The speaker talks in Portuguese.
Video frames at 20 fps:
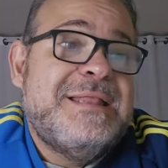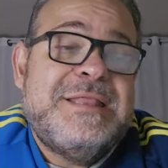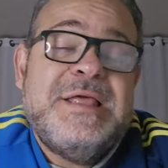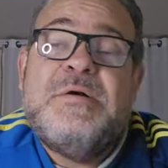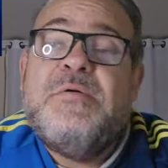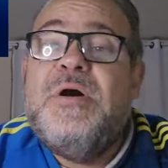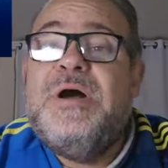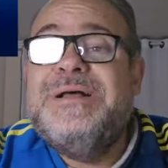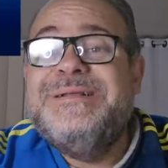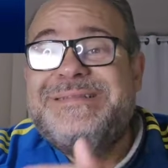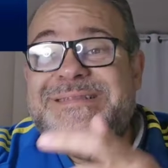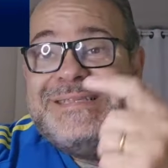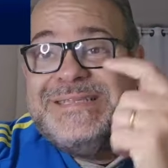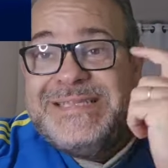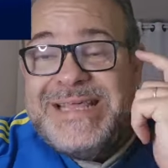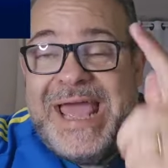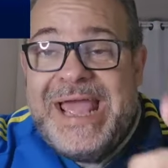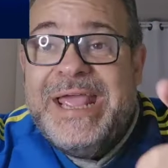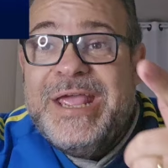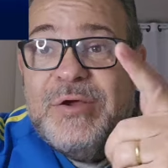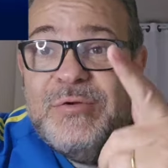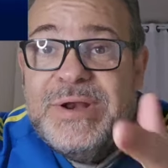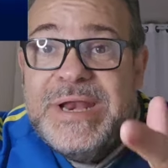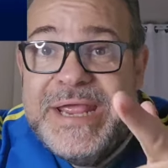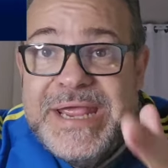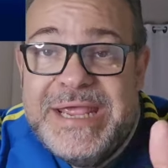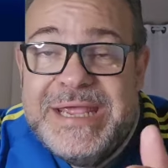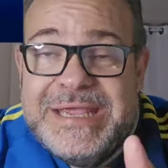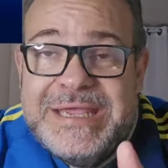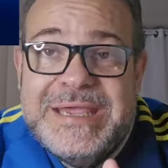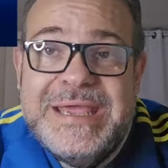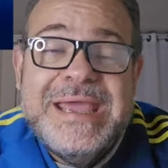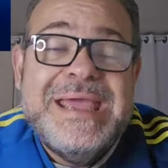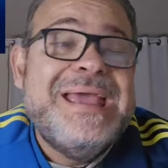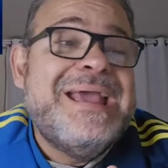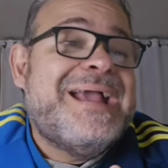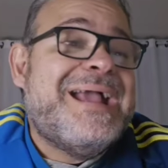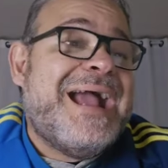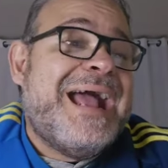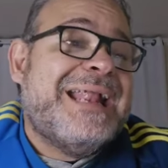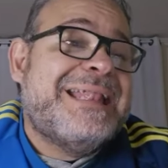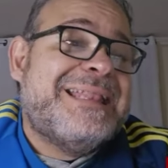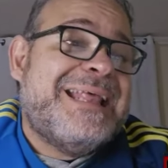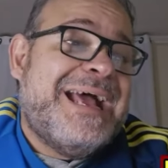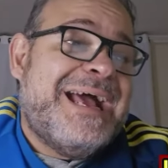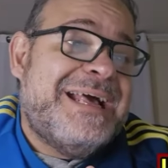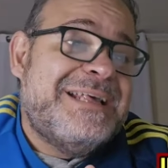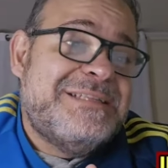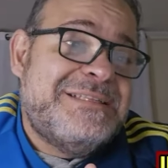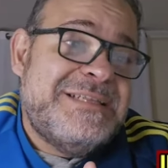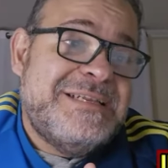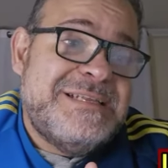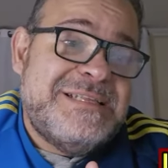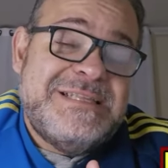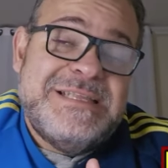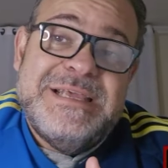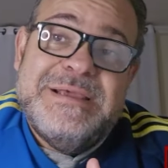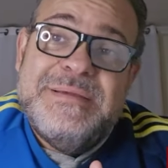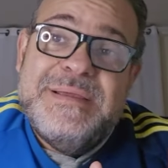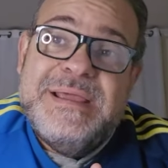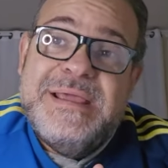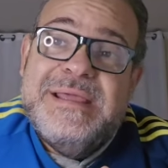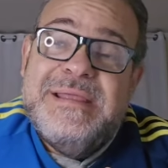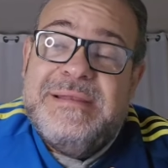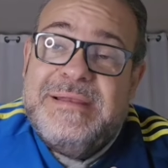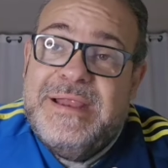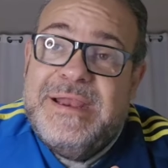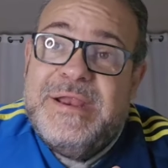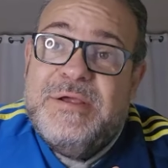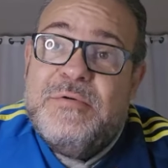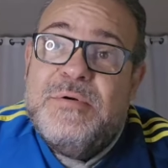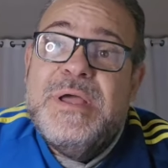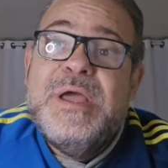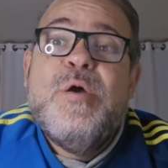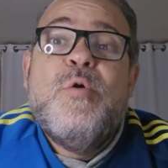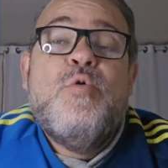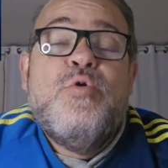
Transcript: Então, ó, segue o link, cadastre-se entendeu?